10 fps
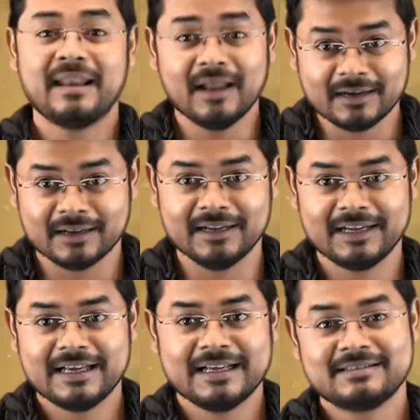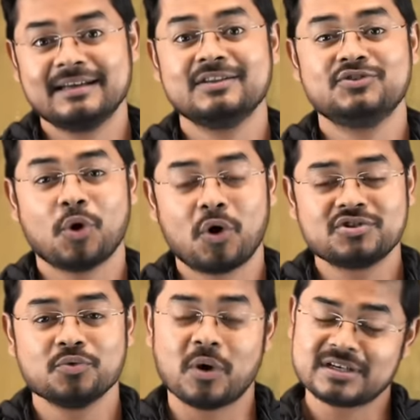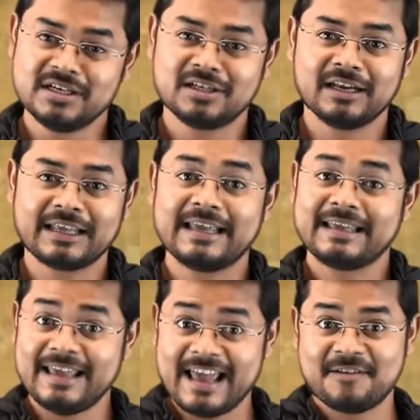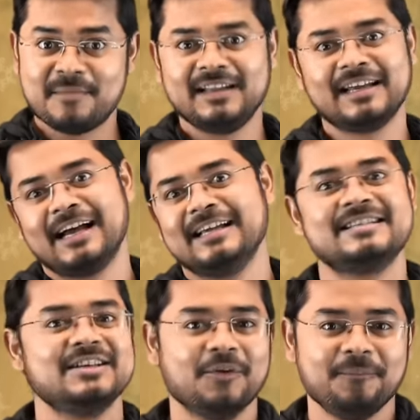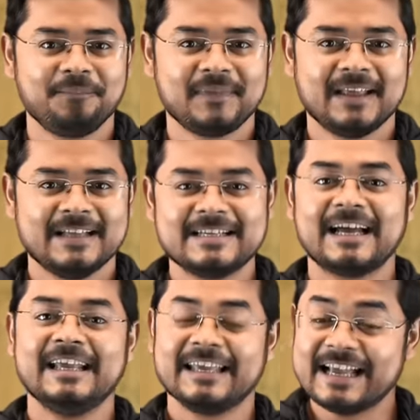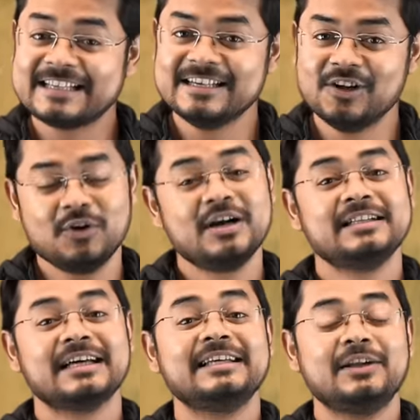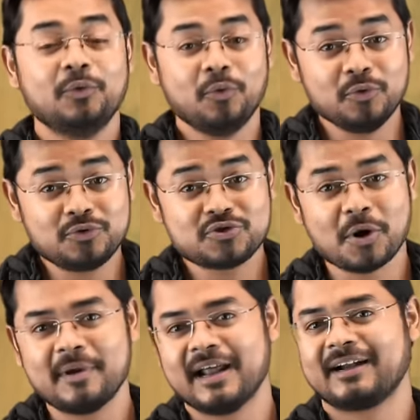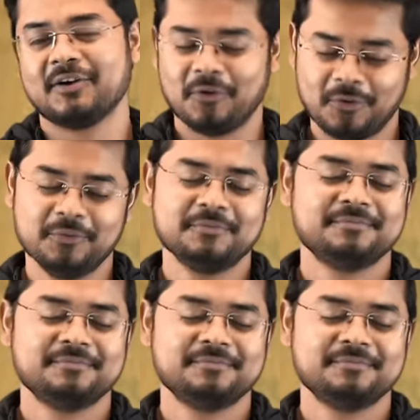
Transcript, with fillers: ম্যানহাটনে স্যার জর্জ ওয়াশিংটনকে কেক বানিয়ে খাইয়েছিল যেখানে কেক ছিল তাদের উৎসবের একটা অঙ্গ